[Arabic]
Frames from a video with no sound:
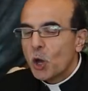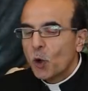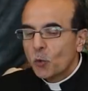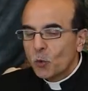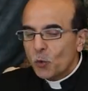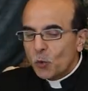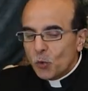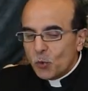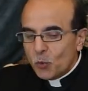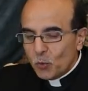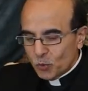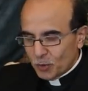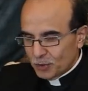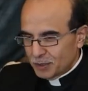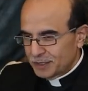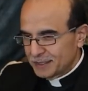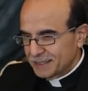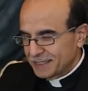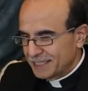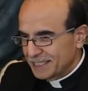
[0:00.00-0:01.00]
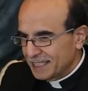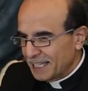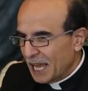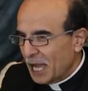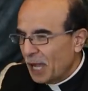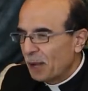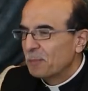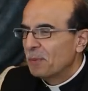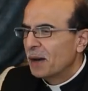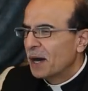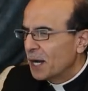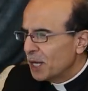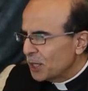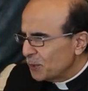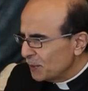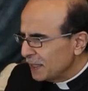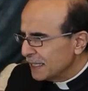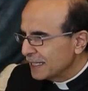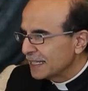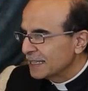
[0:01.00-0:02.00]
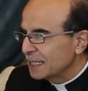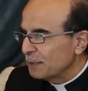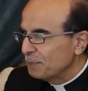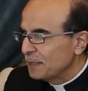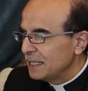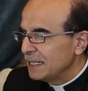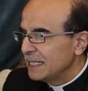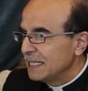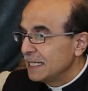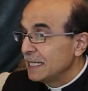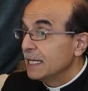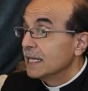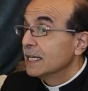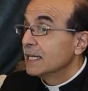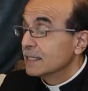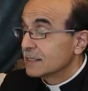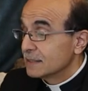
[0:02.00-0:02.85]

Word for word: والأحبار والكتب اللي